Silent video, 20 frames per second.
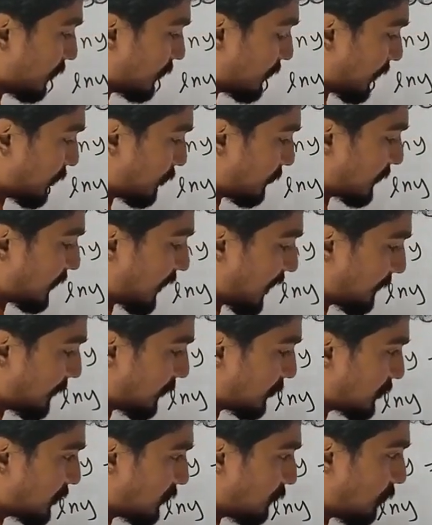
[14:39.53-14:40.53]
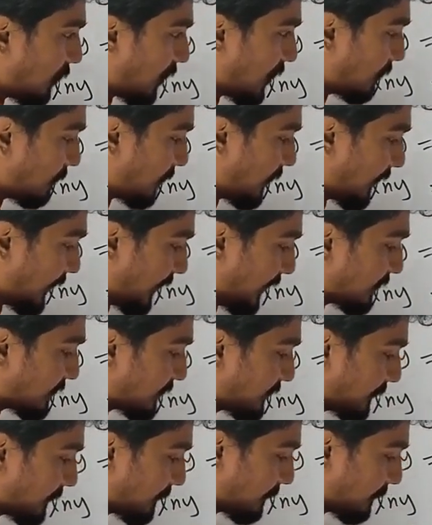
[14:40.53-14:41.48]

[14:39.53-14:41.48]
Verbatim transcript: তাই তোমার থাকবে হচ্ছে ওয়ান বাই এক্স